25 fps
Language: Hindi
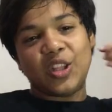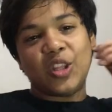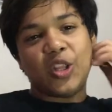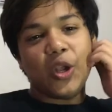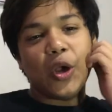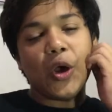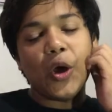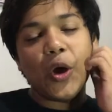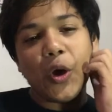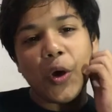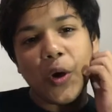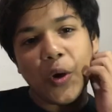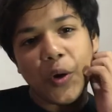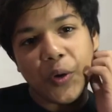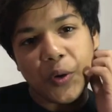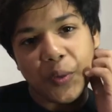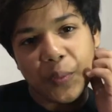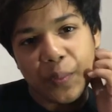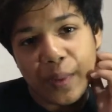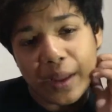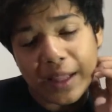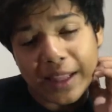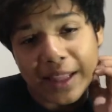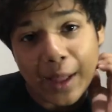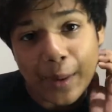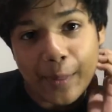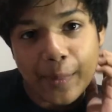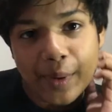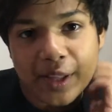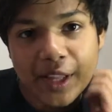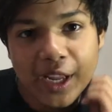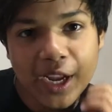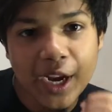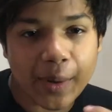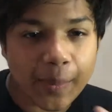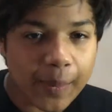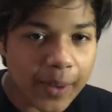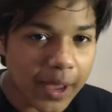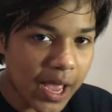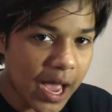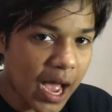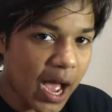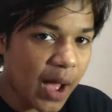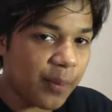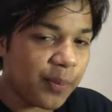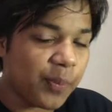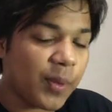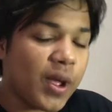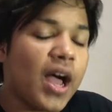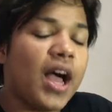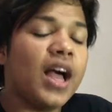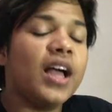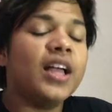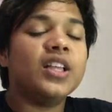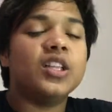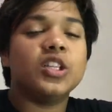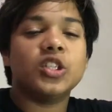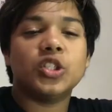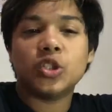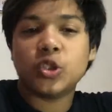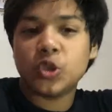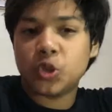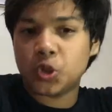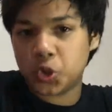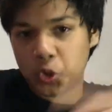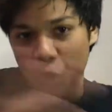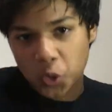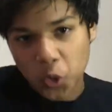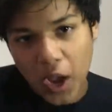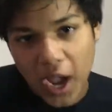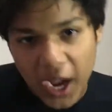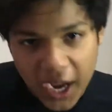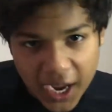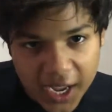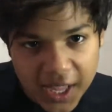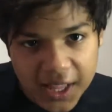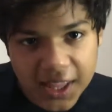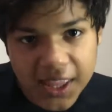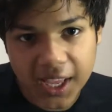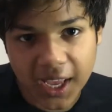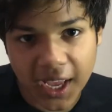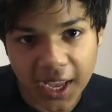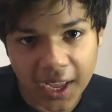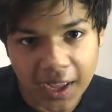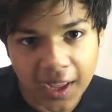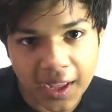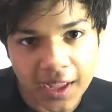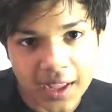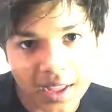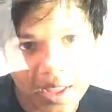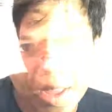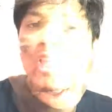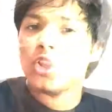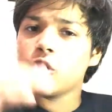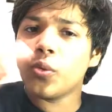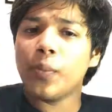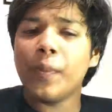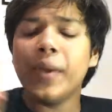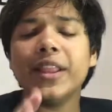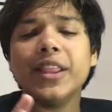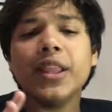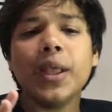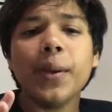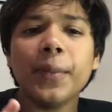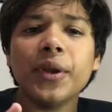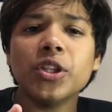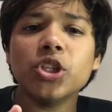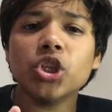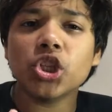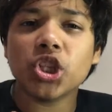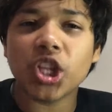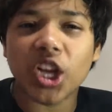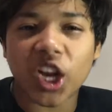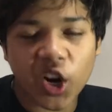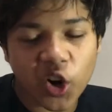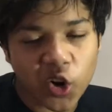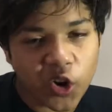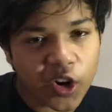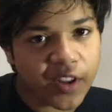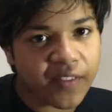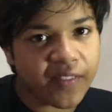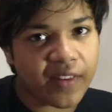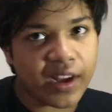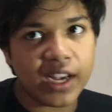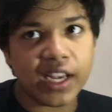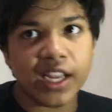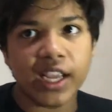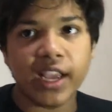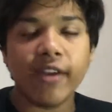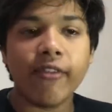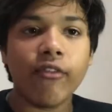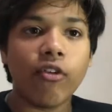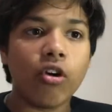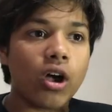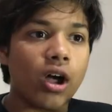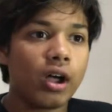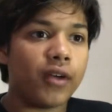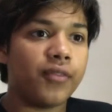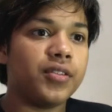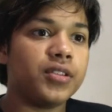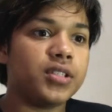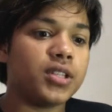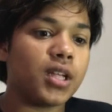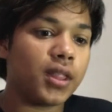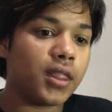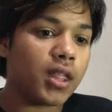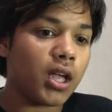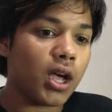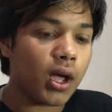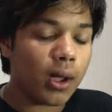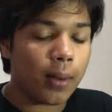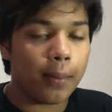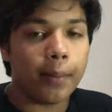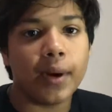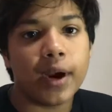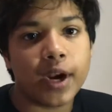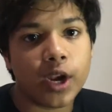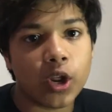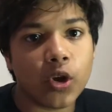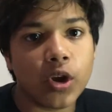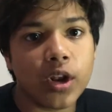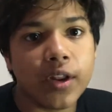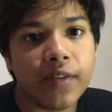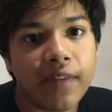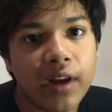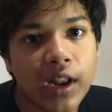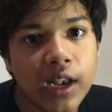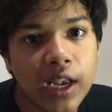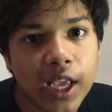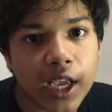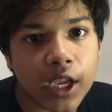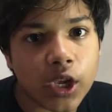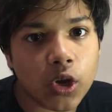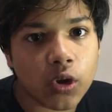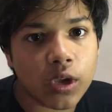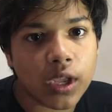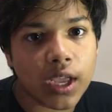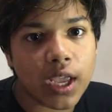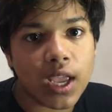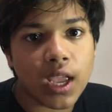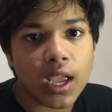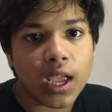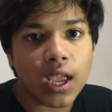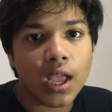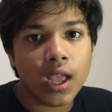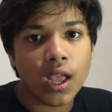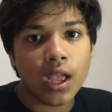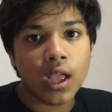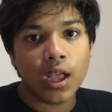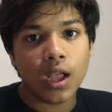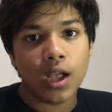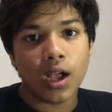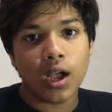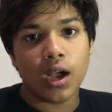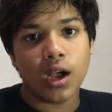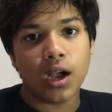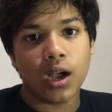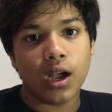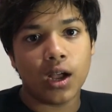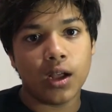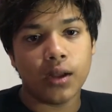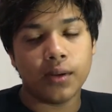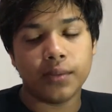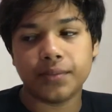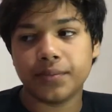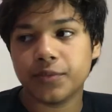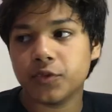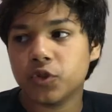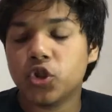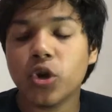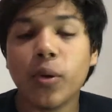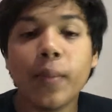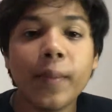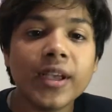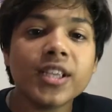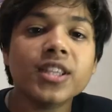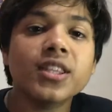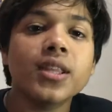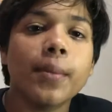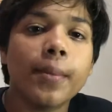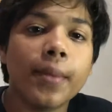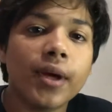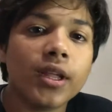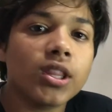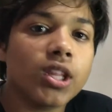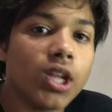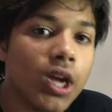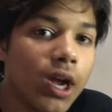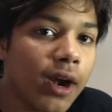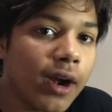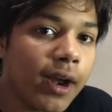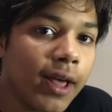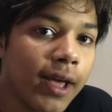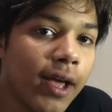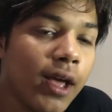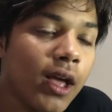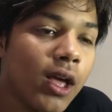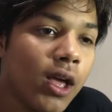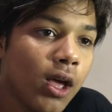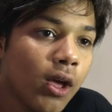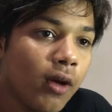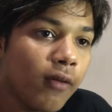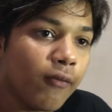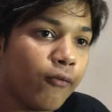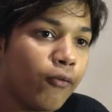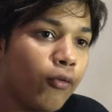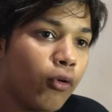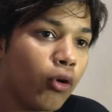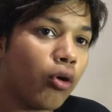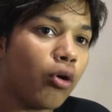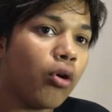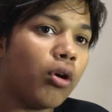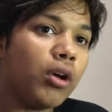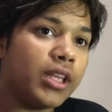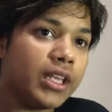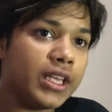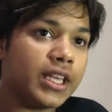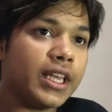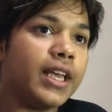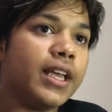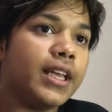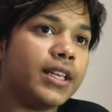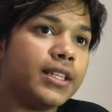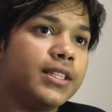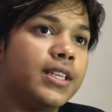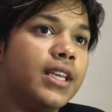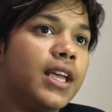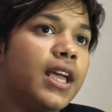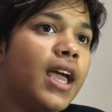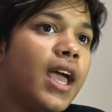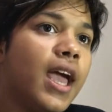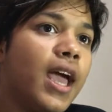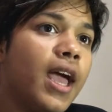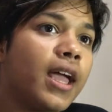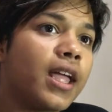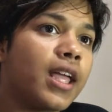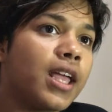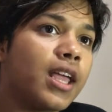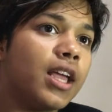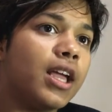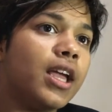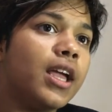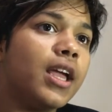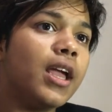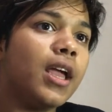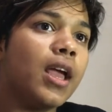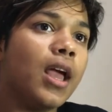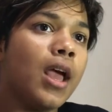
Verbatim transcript: तो मिथ नंबर थर्ड में आपका स्वागत है तो मिथ नंबर जो थर्ड होने वाली है वो काफ़ी ज़्यादा बड़ी होने वाली है क्योंकि जो मिथ नंबर थर्ड है वो ये है कि